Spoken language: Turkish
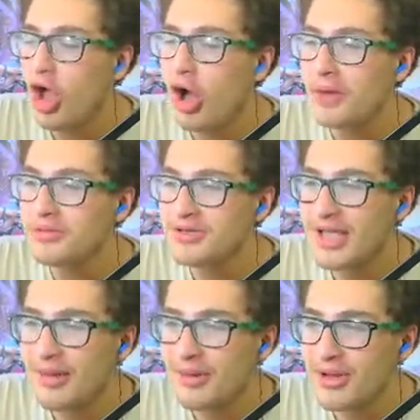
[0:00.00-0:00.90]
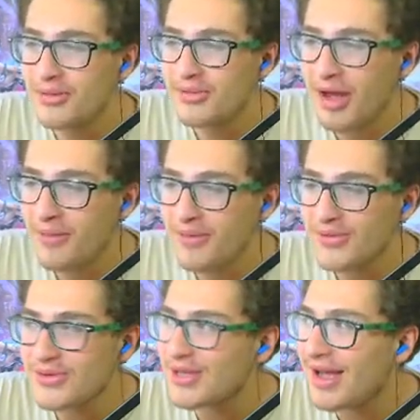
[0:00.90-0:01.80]
Abi selamünaleyküm ne
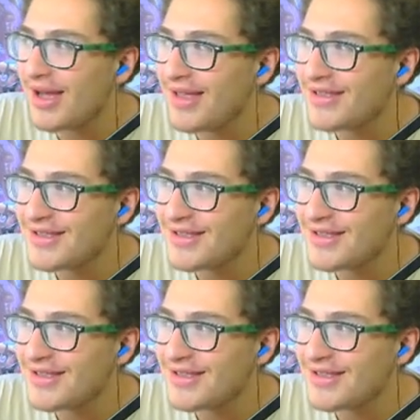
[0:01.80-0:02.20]
yapıyorsunuz ya?